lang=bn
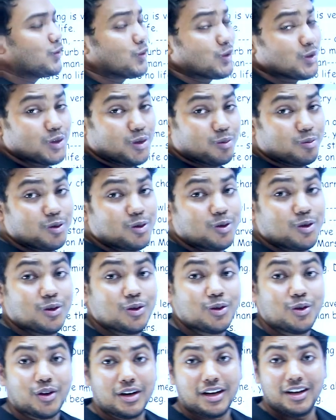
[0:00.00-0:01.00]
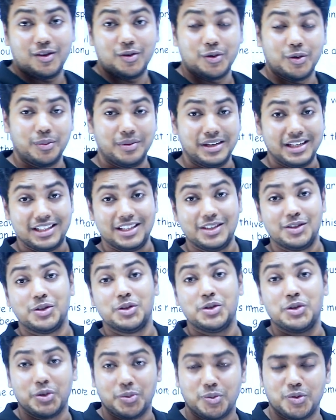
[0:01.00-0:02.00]
কোনো জন্মগ্রহণ করা কোনো ব্যক্তি
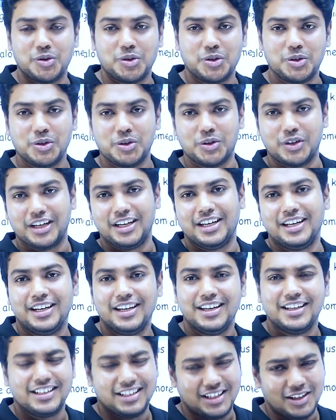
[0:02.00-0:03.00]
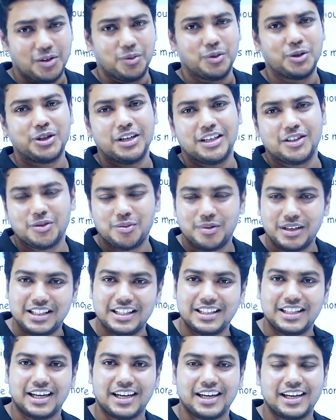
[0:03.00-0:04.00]
যদি জন্মগ্রহণ করে সেখানে অবশ্যই একজন
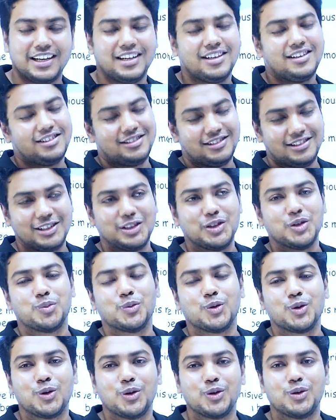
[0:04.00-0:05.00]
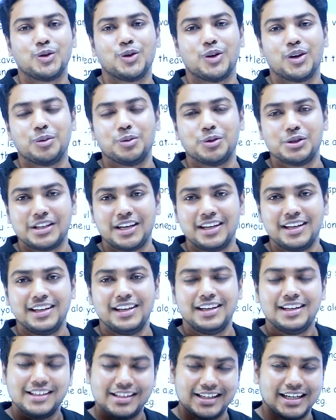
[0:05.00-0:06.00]
ব্যক্তি থাকে যদি জন্মগ্রহণ করা বোঝায়
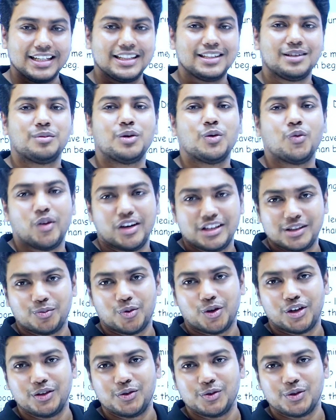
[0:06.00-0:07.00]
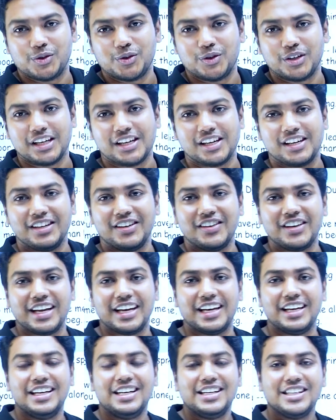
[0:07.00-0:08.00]
সেক্ষেত্রে আমরা ওয়াজ বর্ন ইউজ করি
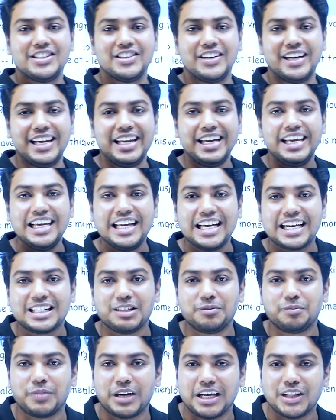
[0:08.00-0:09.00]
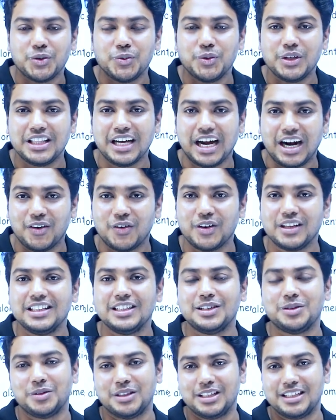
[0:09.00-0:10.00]
ওকে সো এই একটা প্রাথমিক ধারণা
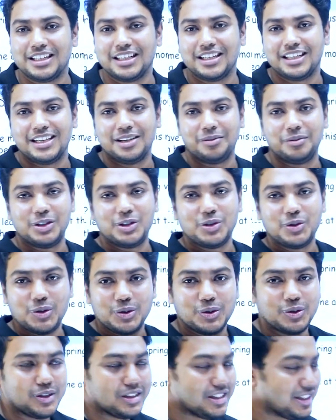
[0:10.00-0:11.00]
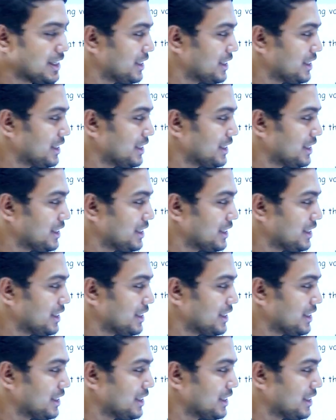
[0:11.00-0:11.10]
দিয়ে তোমাদেরকে আমি শুরু করতে